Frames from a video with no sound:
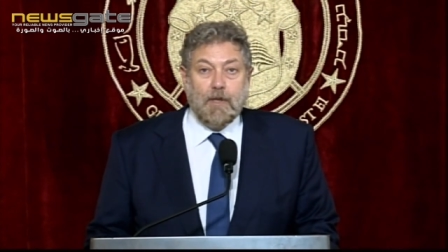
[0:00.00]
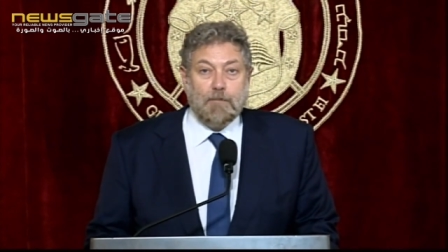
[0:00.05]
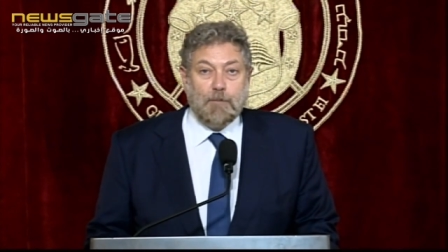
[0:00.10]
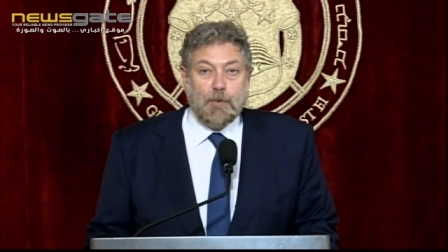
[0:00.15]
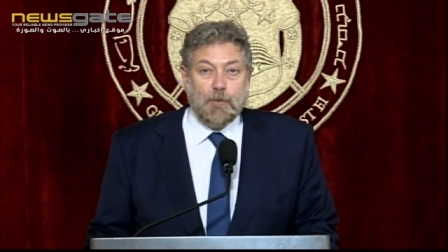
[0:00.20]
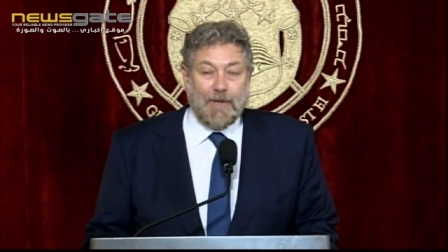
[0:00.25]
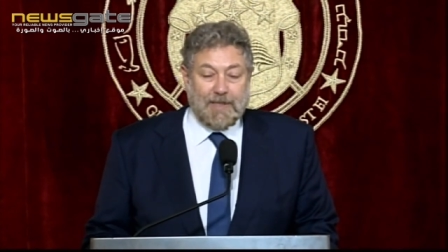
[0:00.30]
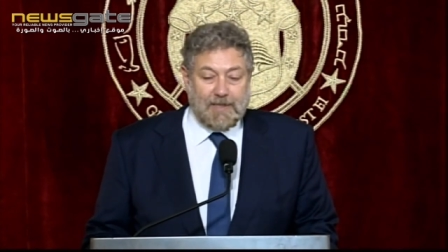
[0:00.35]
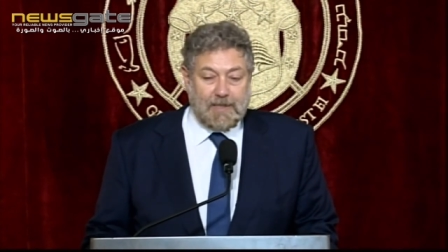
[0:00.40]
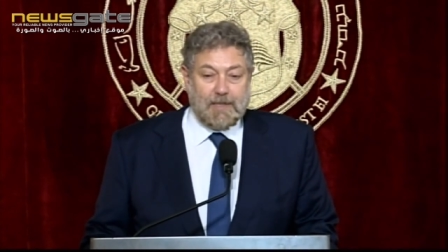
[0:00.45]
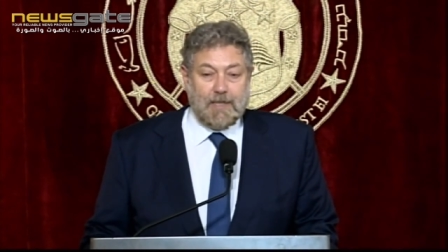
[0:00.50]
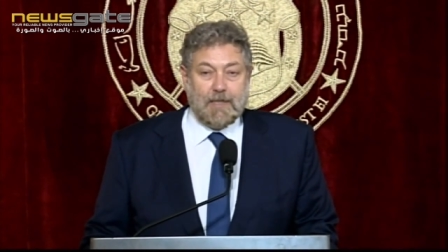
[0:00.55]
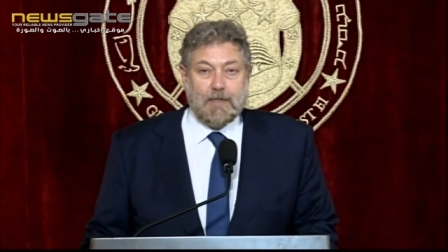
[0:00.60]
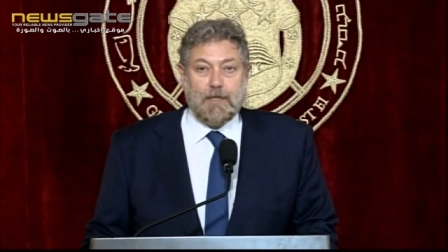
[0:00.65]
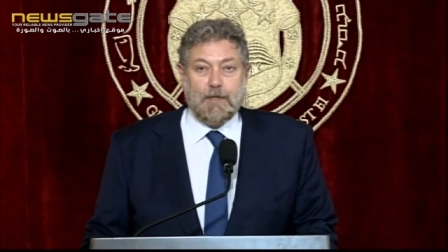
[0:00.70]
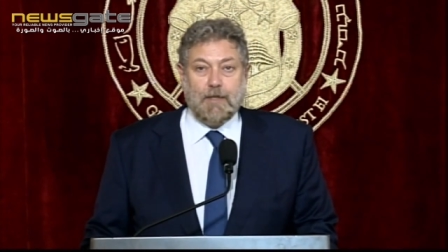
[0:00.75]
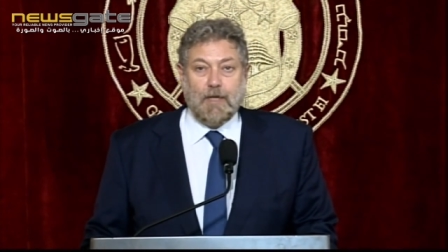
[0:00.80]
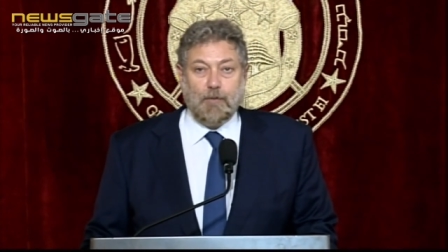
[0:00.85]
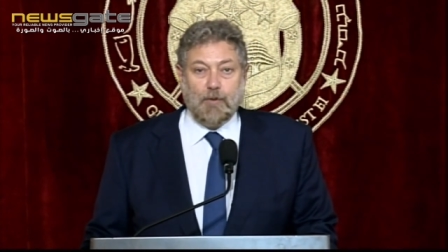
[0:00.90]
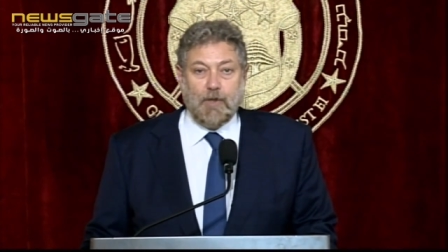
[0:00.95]
بمؤسسات
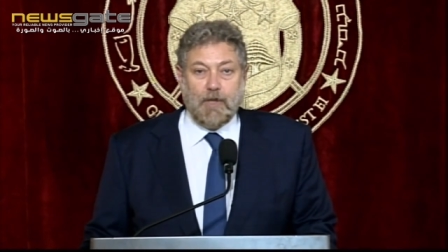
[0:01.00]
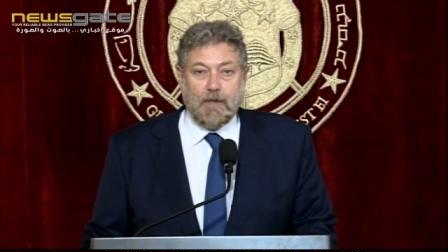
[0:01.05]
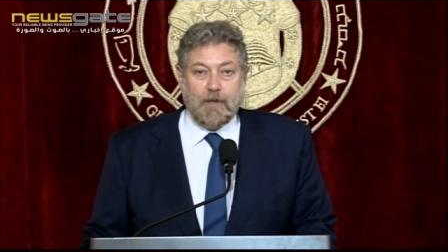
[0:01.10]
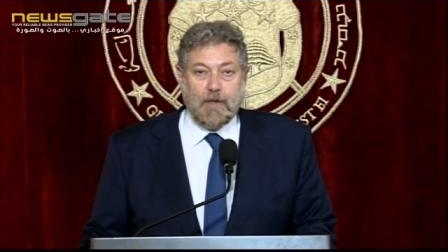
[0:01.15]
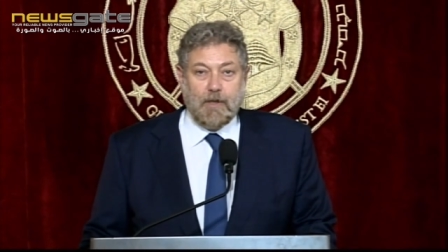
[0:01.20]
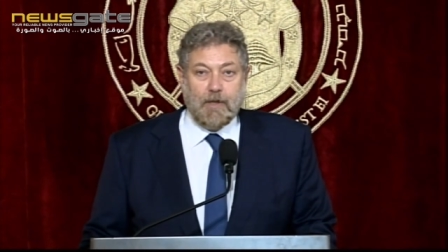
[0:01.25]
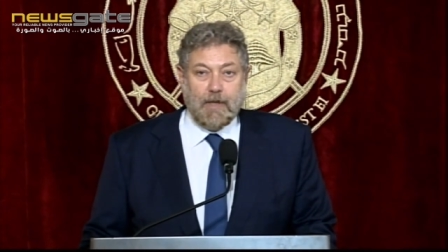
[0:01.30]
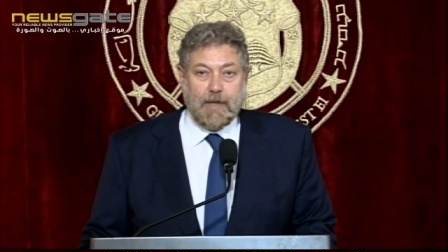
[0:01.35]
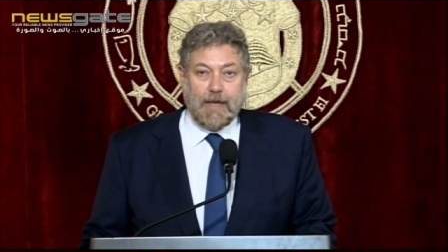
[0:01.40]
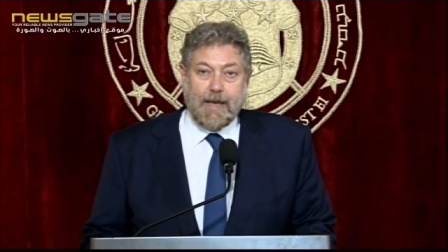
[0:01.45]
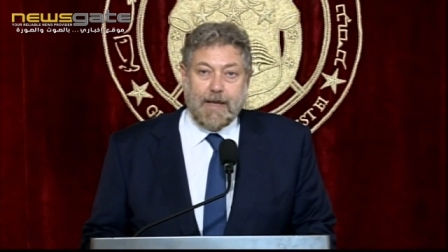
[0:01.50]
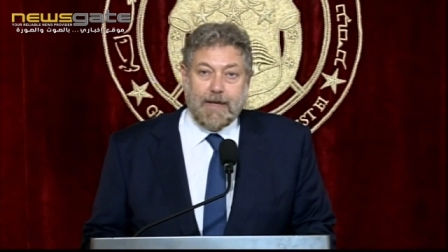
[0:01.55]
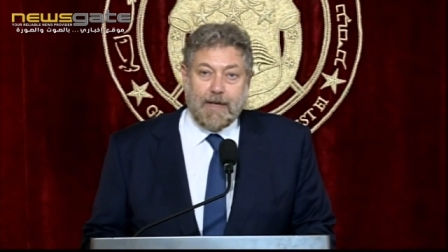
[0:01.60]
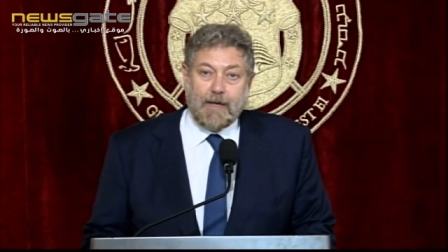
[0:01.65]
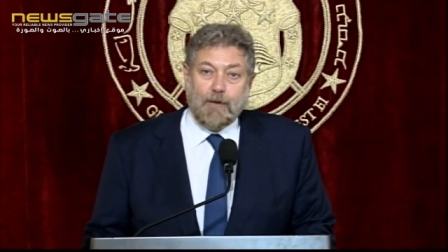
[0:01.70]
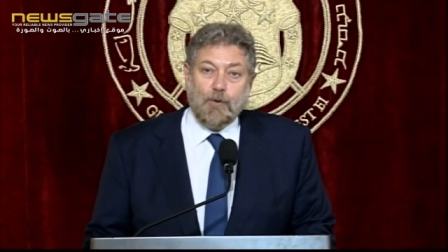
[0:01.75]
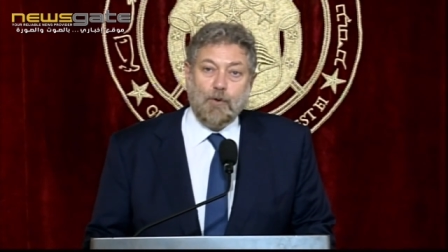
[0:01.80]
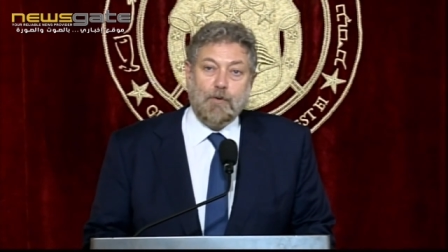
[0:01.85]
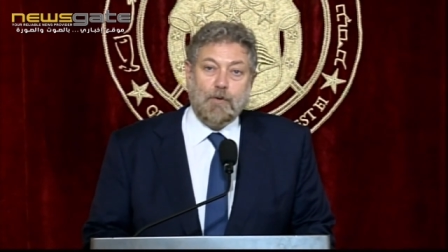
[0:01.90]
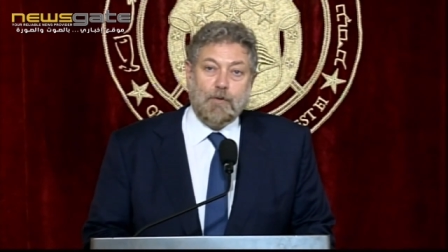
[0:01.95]
الدولة غير
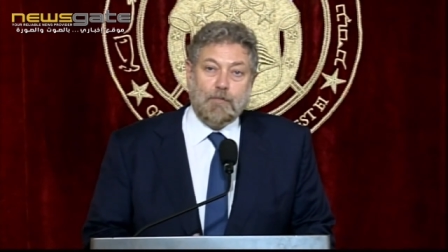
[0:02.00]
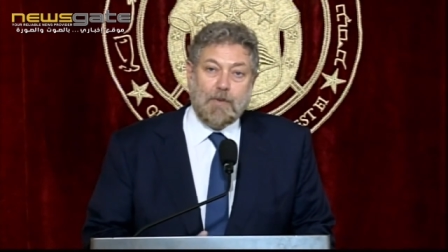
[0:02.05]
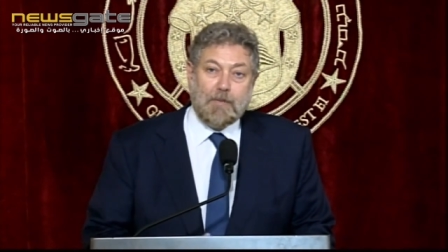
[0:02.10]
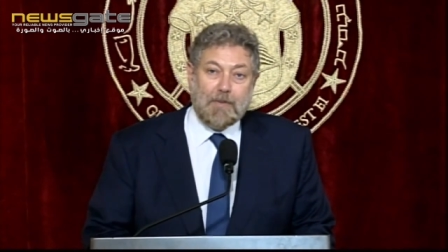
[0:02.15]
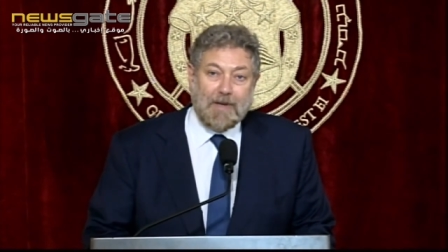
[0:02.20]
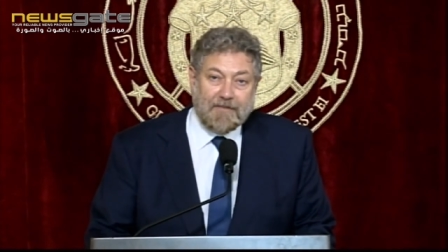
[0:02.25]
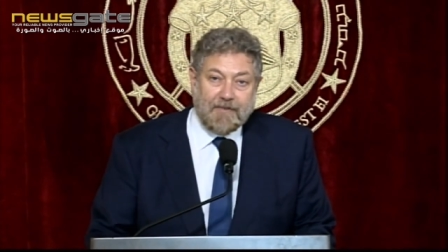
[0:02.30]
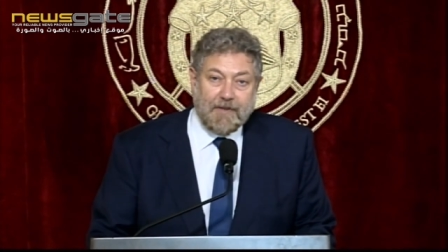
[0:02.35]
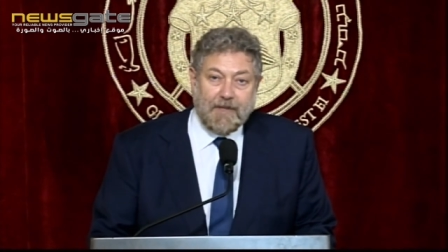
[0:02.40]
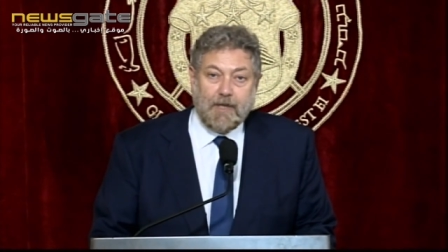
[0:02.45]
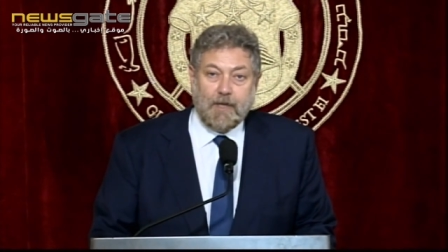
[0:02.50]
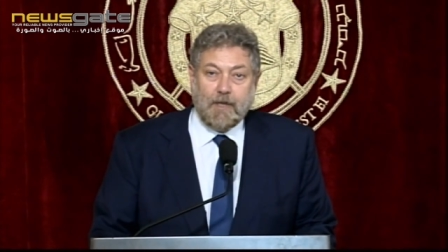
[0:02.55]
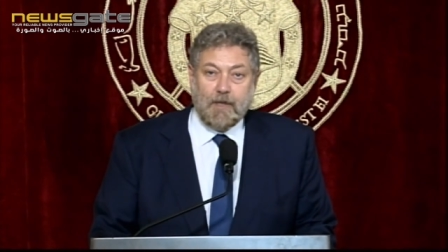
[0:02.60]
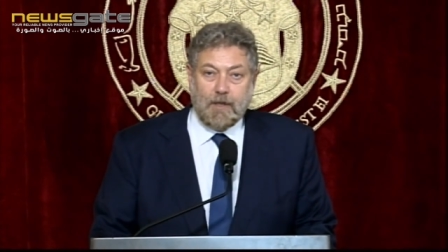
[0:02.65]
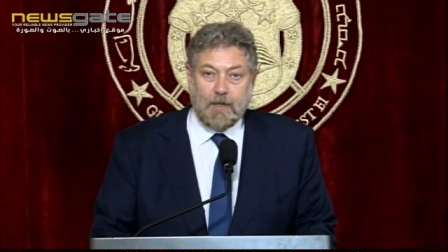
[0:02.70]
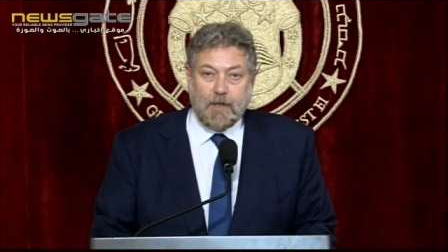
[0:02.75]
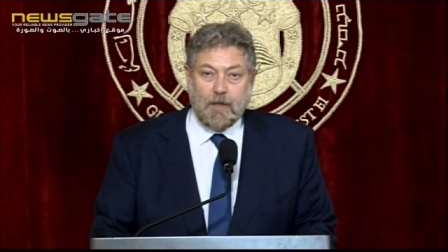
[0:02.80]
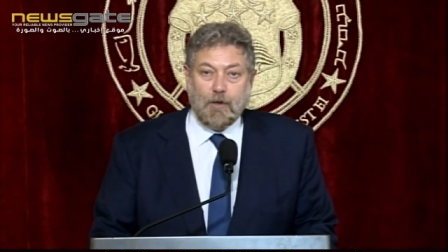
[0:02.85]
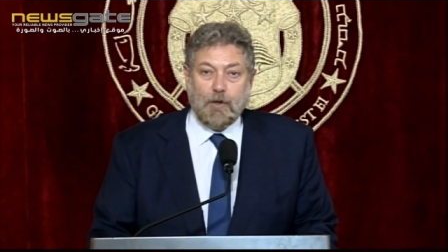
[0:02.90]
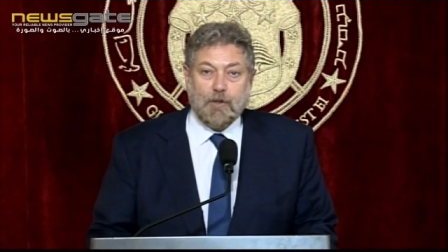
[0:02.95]
أنه ما بقى في
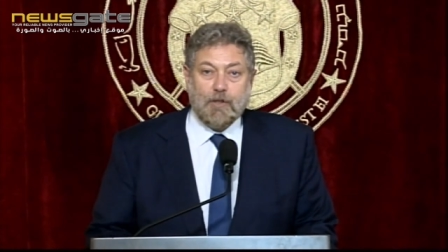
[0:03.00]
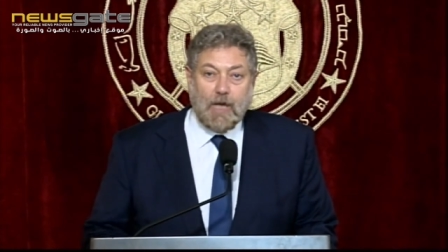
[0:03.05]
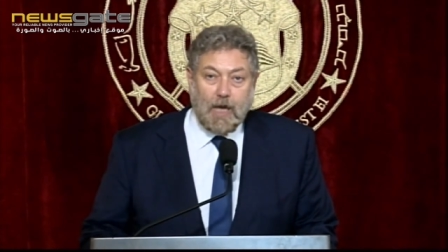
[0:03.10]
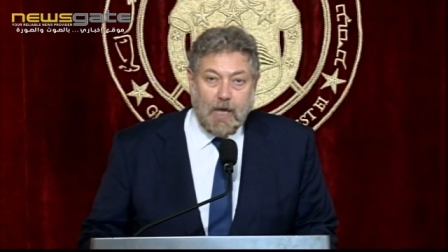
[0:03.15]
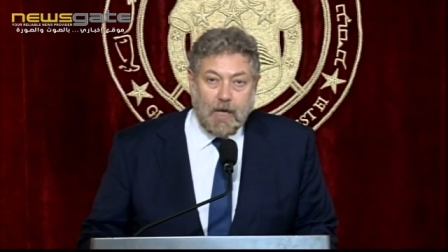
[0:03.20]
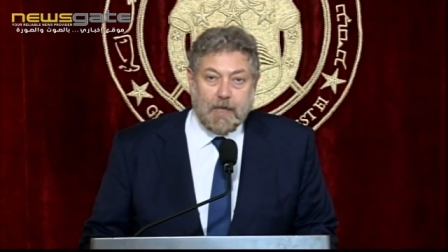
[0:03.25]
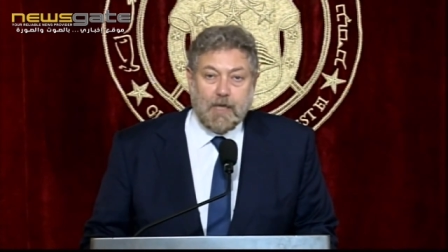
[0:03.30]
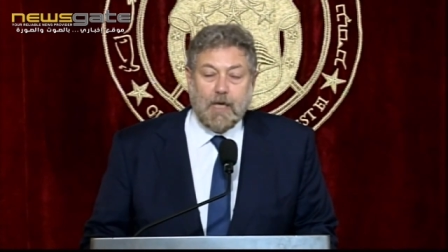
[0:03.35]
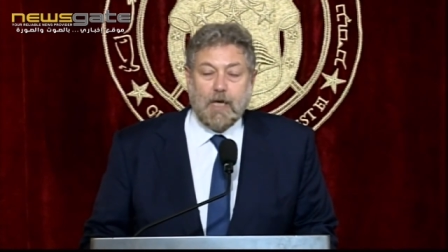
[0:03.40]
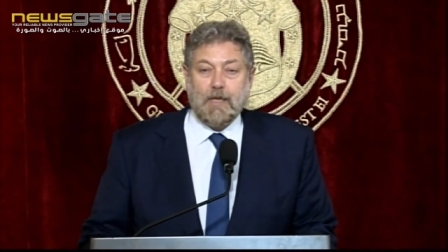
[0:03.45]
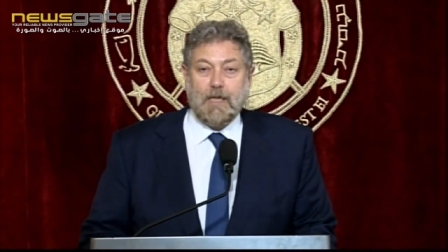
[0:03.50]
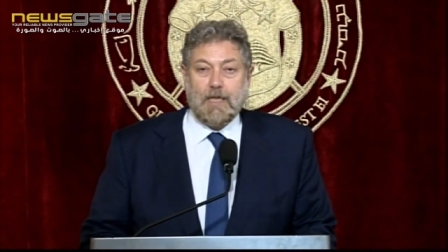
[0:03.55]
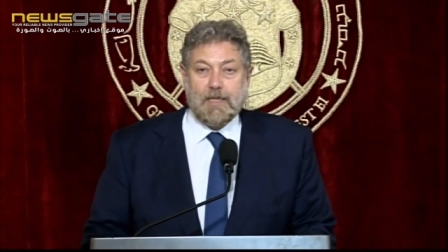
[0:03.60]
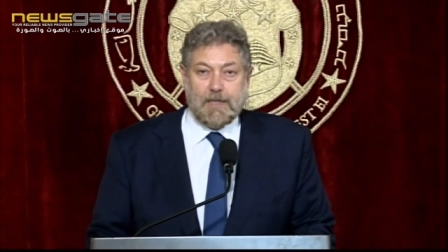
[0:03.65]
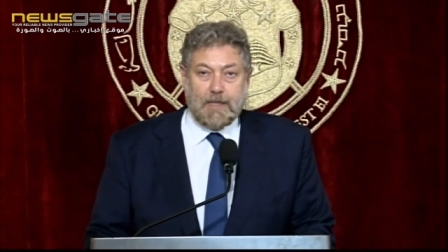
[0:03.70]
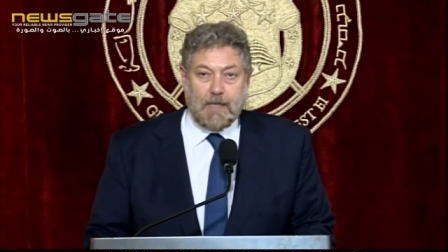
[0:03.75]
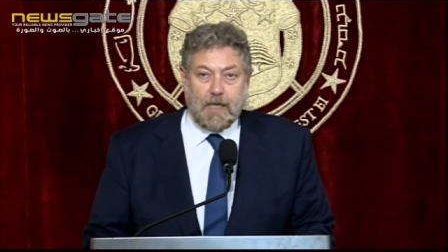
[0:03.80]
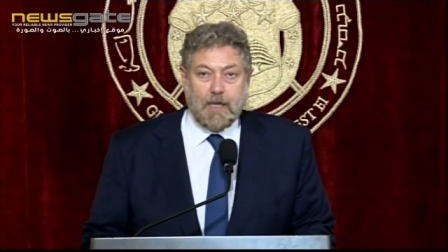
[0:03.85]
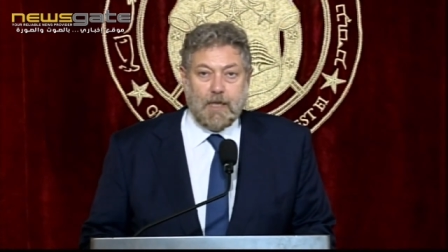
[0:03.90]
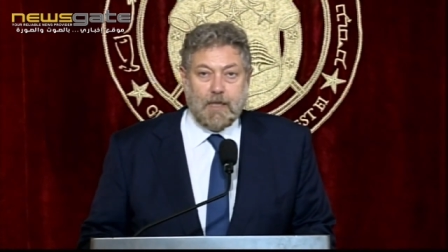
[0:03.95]
قطع غيار
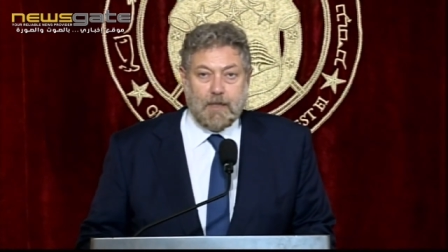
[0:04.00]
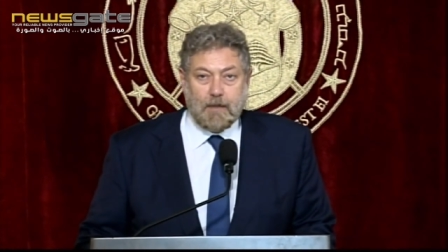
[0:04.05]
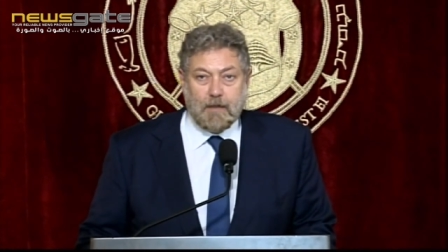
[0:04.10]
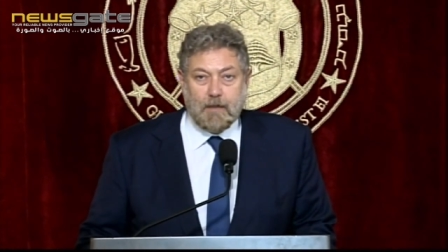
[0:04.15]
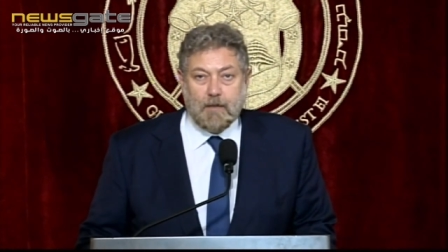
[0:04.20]
للسيارات